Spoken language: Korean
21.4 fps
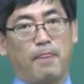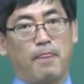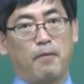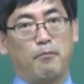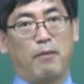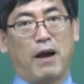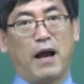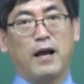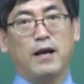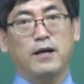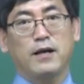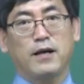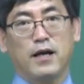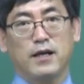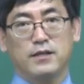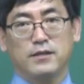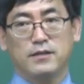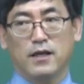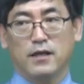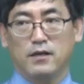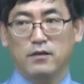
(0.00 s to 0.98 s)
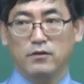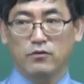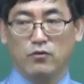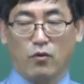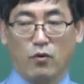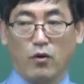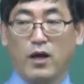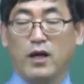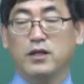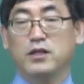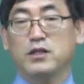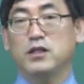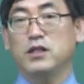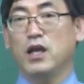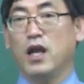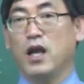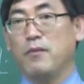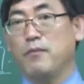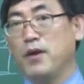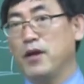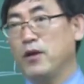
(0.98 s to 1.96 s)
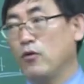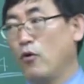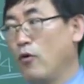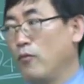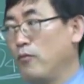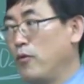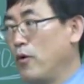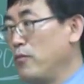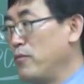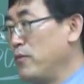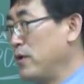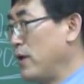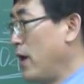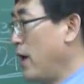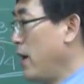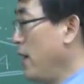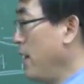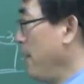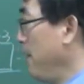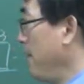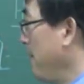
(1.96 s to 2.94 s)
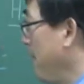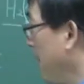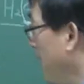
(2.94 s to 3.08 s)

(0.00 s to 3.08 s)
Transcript: 망간산은 똑같이 MnO4입니다.